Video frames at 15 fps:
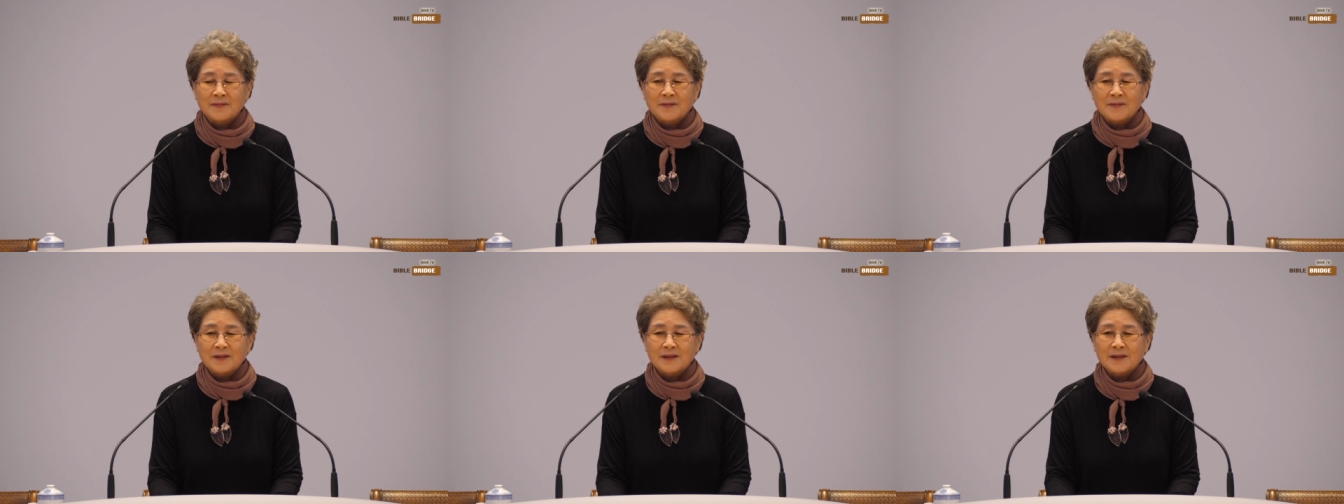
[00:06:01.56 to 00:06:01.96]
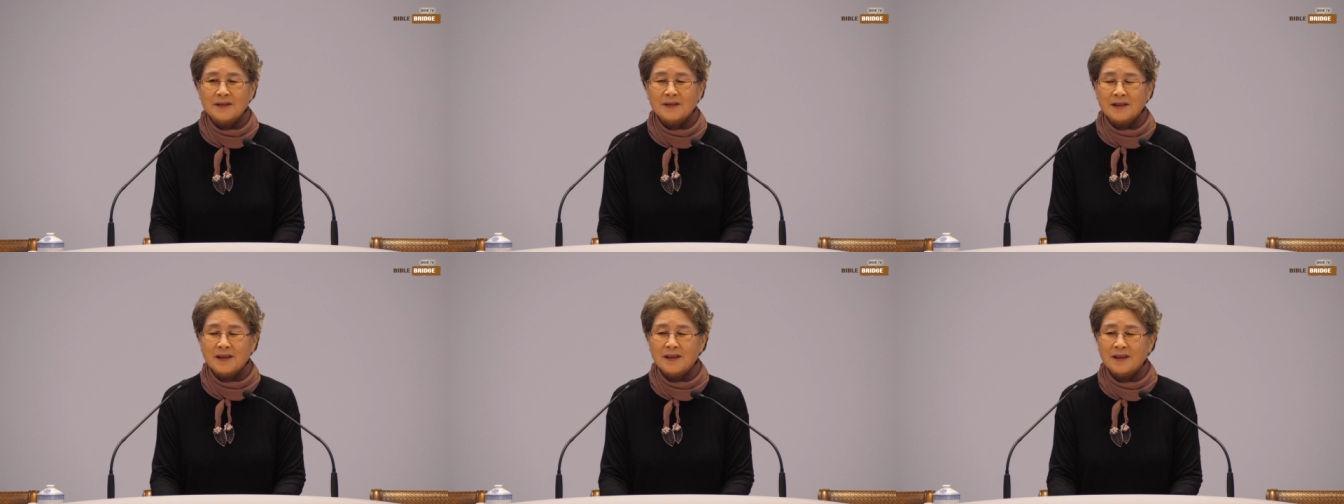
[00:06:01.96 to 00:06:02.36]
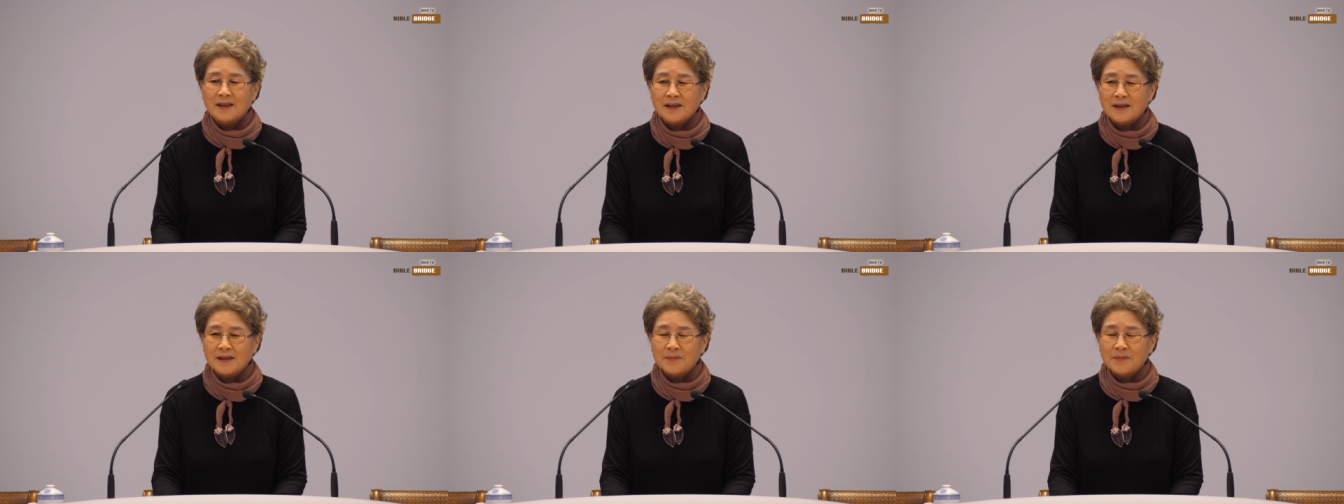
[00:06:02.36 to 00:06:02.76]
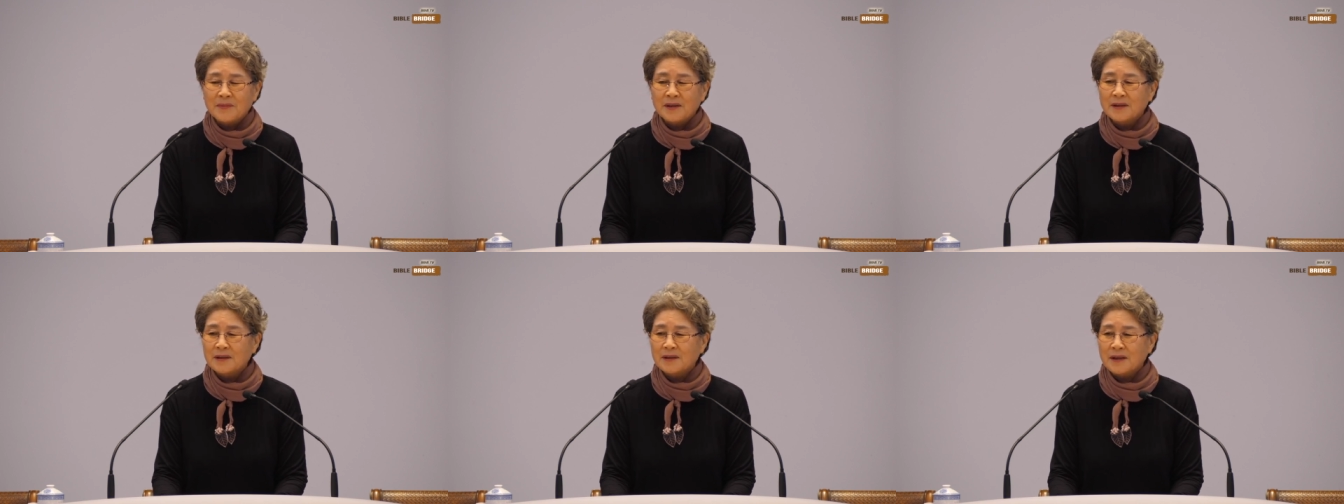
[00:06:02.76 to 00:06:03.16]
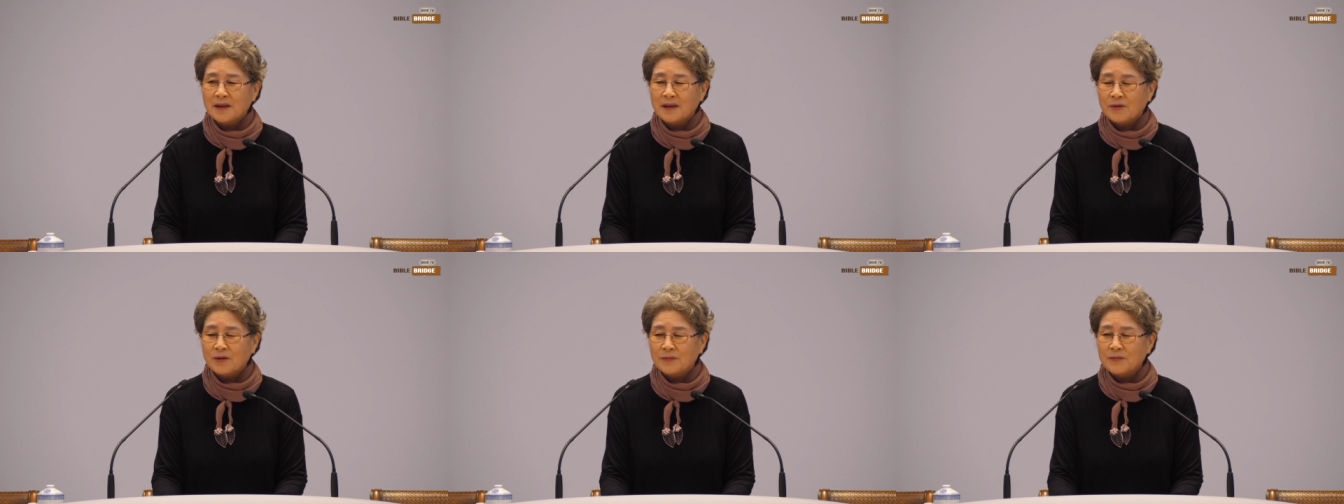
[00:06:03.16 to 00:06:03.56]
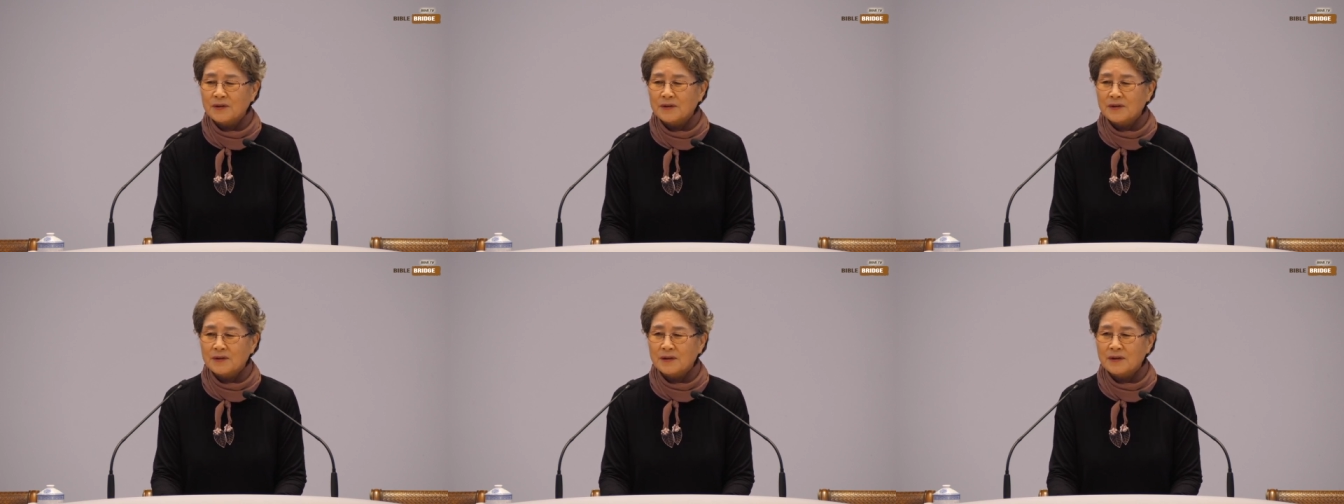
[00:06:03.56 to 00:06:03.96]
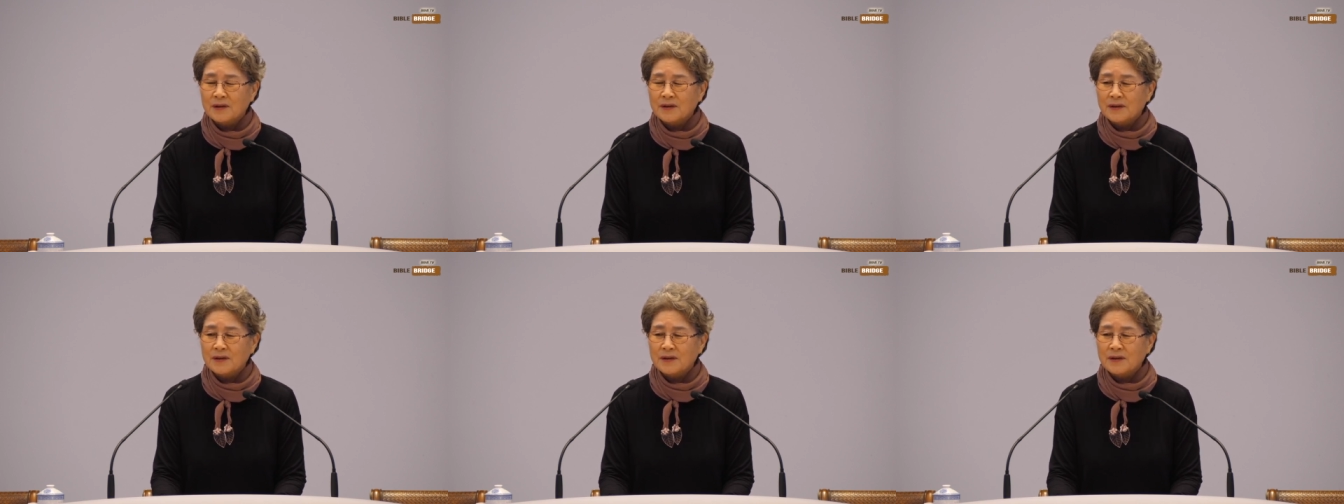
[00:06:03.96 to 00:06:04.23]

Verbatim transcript: 진짜 먹을 게 없어서